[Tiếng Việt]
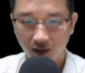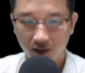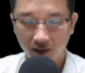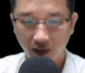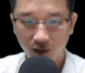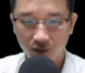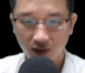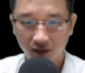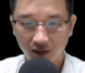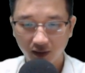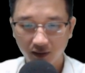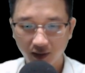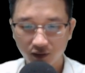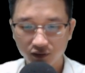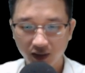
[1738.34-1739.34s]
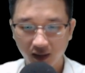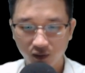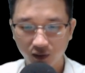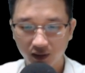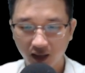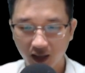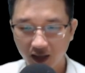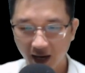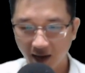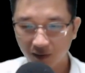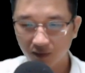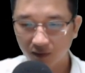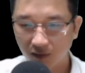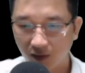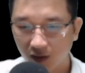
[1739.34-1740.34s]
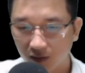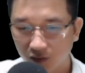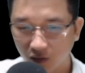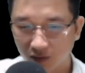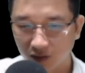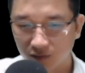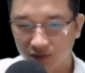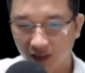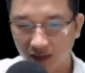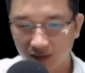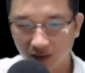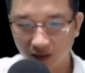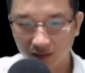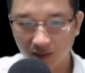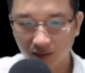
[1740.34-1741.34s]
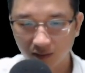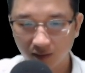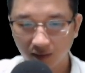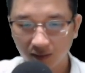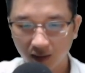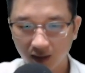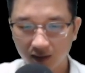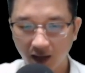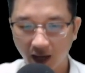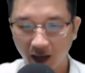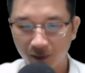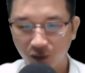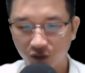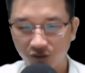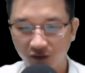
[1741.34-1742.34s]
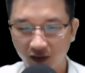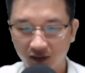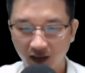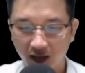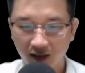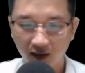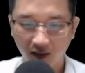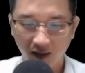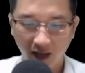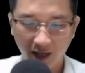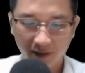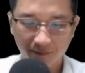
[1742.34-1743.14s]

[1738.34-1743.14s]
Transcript: Nếu được thì tiêu diệt luôn thiên đạo, còn không diệt được thì để một phần thân ở lại.